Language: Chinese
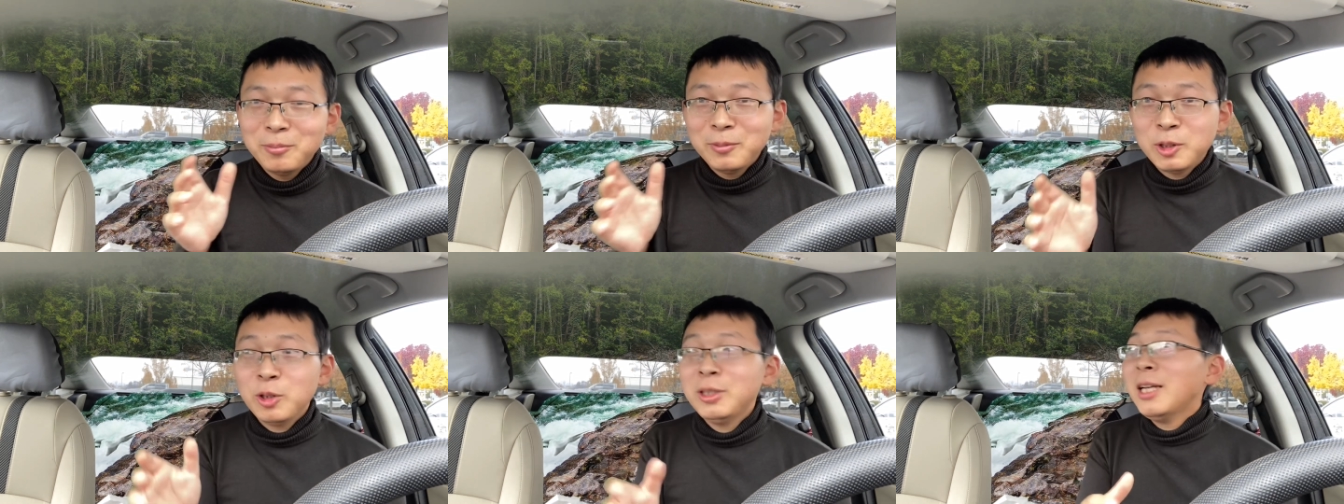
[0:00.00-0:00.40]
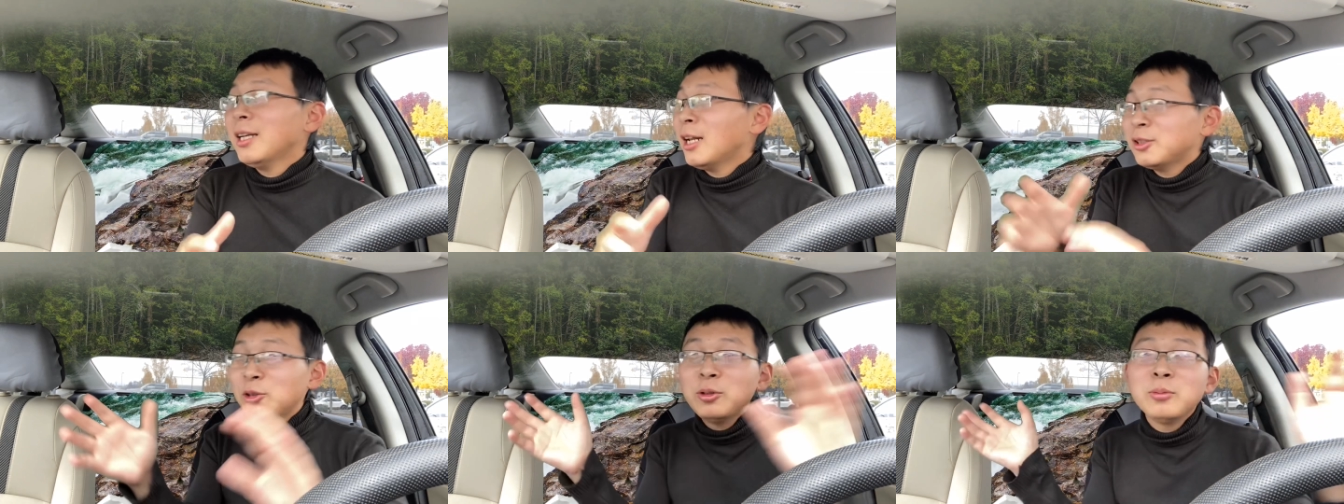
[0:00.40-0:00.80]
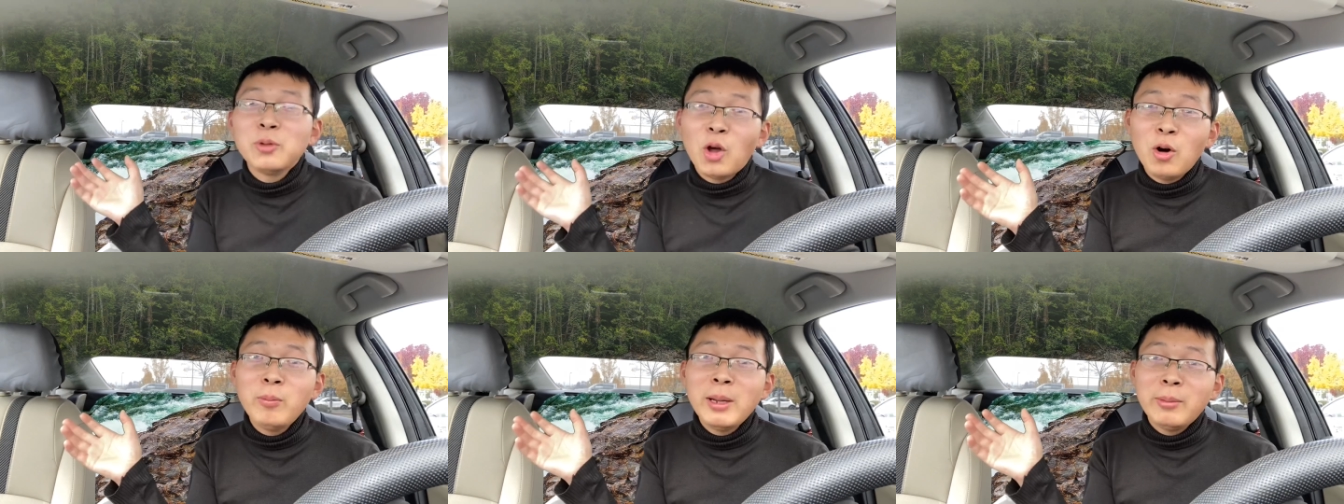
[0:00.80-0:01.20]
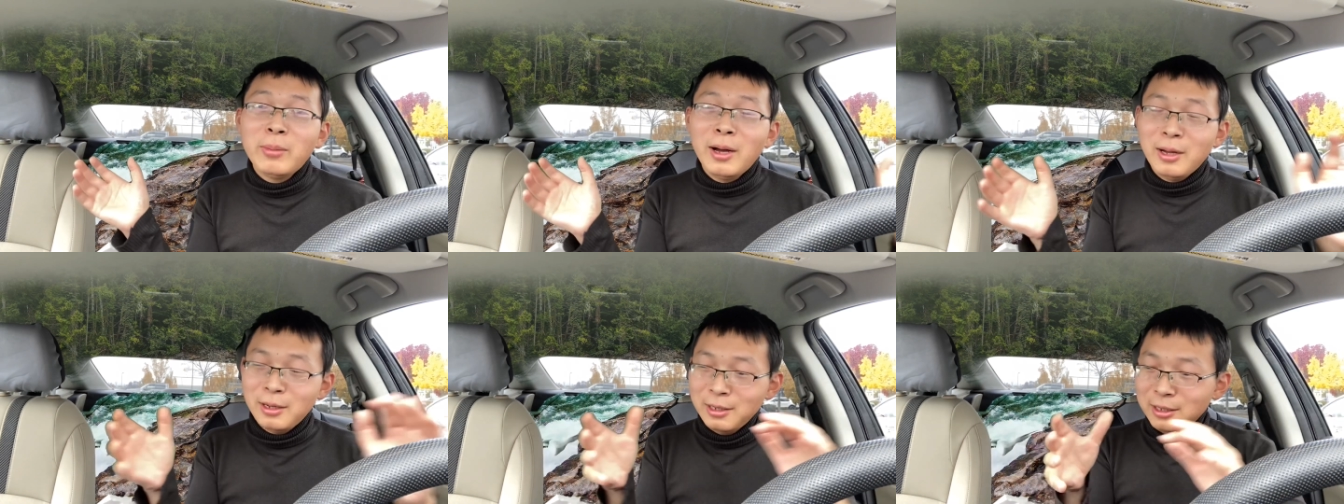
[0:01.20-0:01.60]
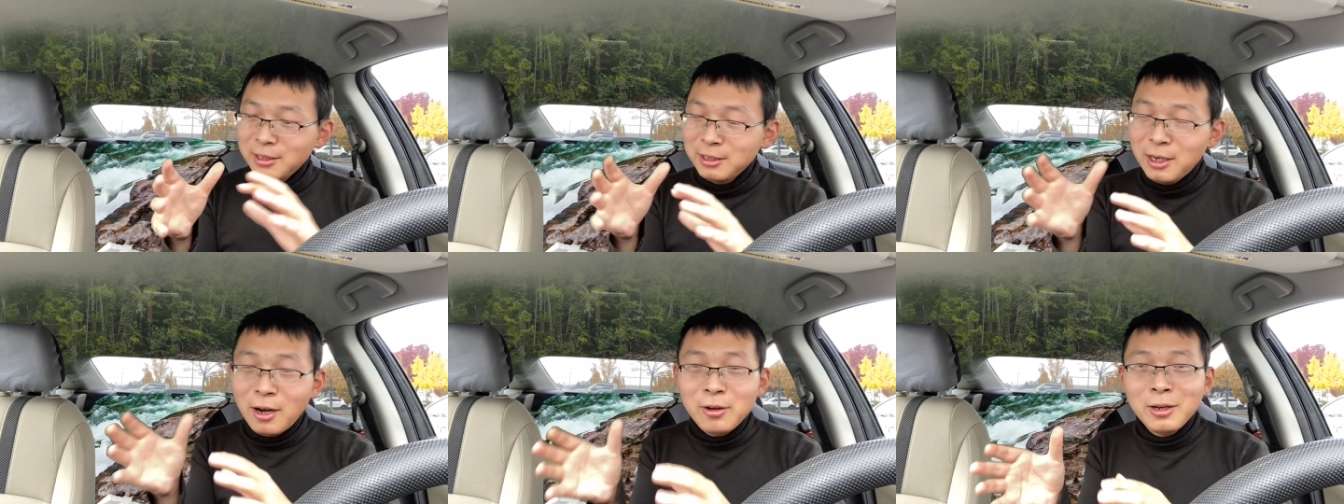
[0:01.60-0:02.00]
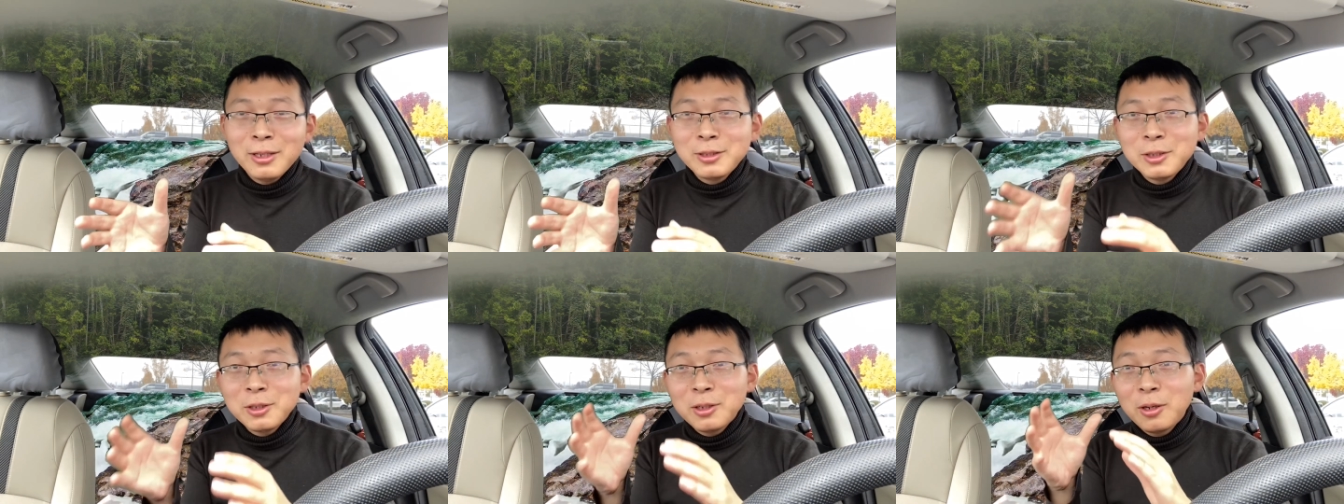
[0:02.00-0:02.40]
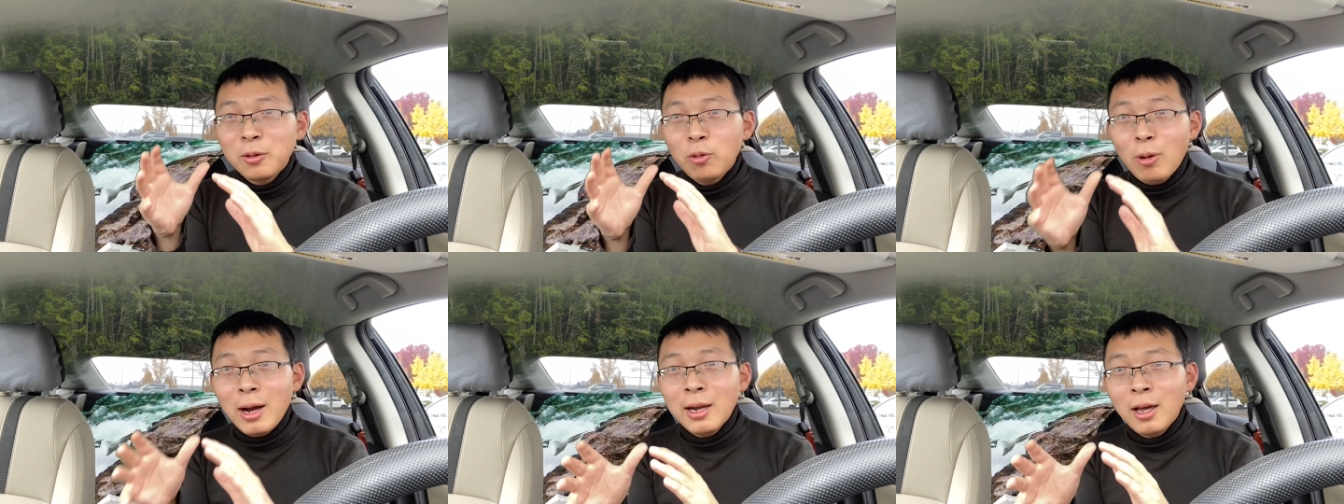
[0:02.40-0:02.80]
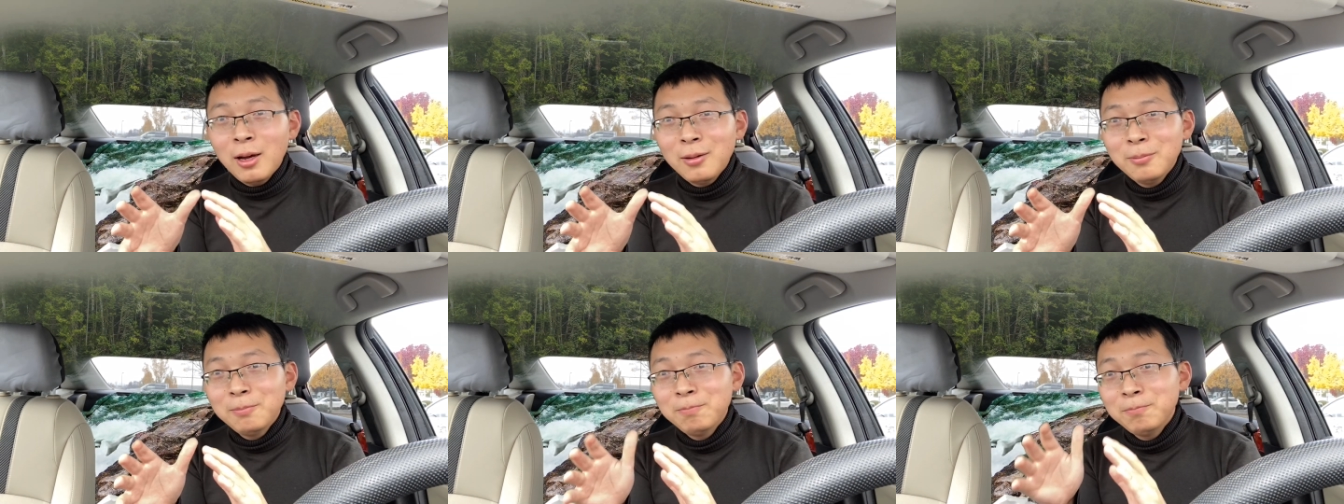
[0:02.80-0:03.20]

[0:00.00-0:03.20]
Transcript: 首先那都是老美嘛，然后呢，这个话呢。